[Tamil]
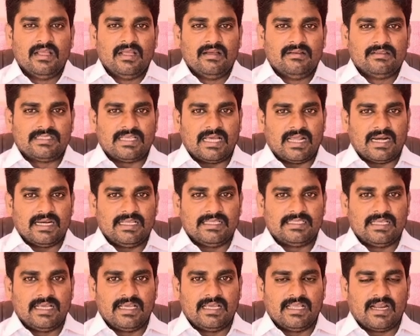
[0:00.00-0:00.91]
விசாரணை
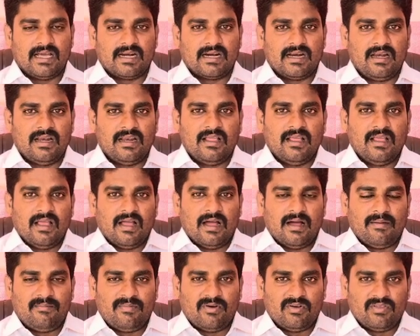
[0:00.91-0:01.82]
செய்கிறார்கள்
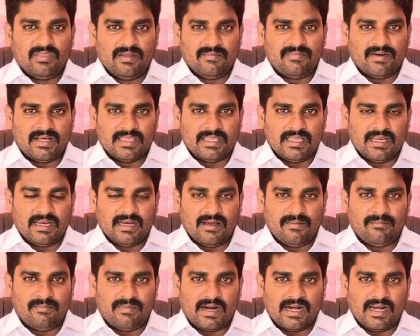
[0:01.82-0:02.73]
அப்போ வந்து பார்த்திங்கன்னா
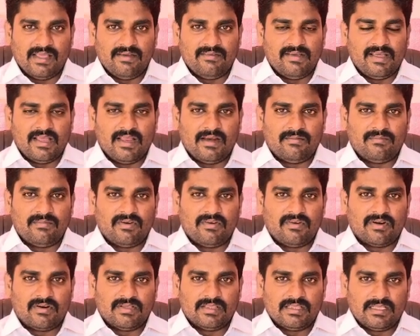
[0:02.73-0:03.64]
மனைவி
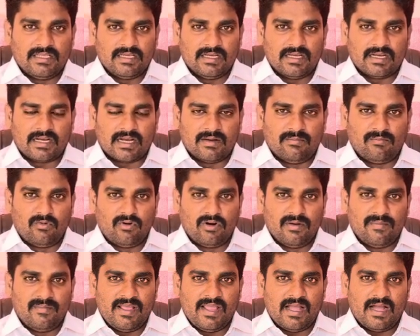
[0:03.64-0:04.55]
என்பவர் வந்து
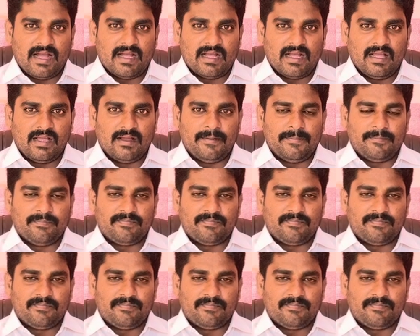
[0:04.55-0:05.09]
முழுமையாக